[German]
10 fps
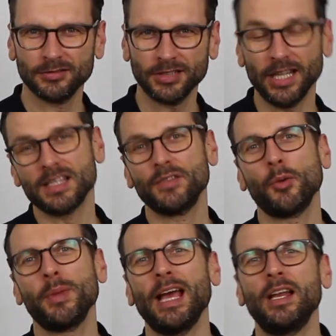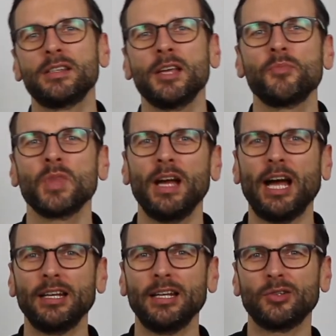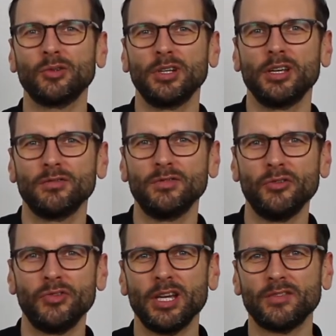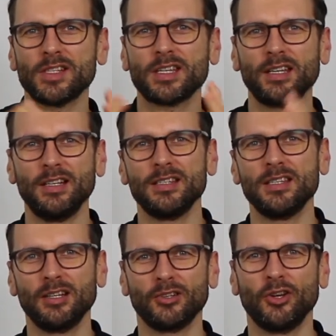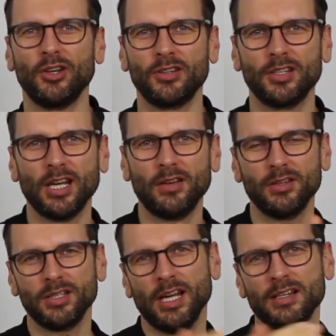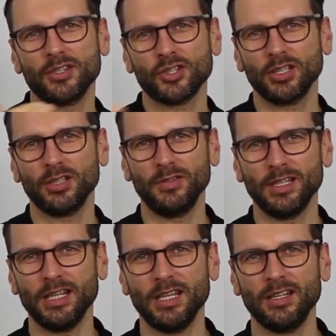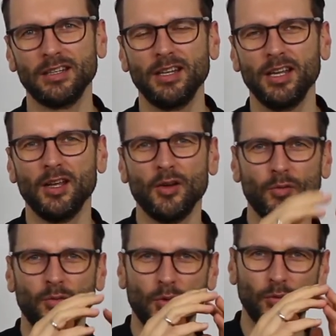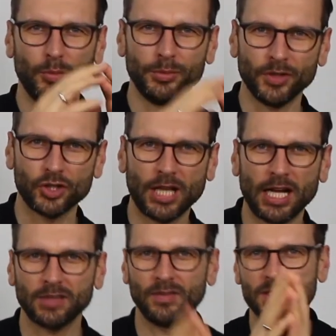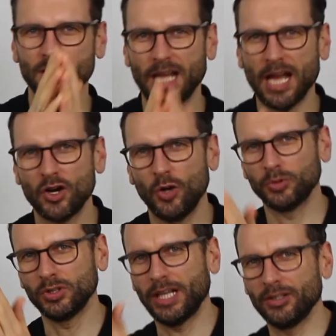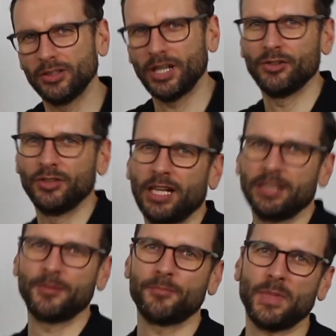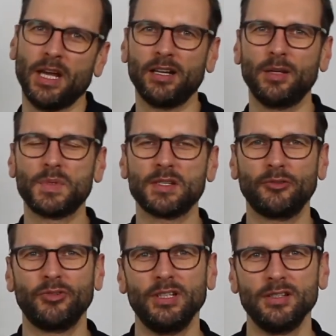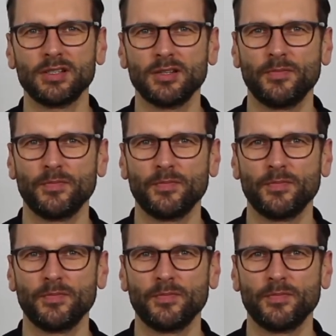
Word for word: Denn sind wir mal ehrlich, Anleitung, wie wir etwas realisieren können, ja, welche einzelnen Schritte wir gehen, womit wir starten, was danach kommt und dann und dann und dann, ja, gibt es doch vieles.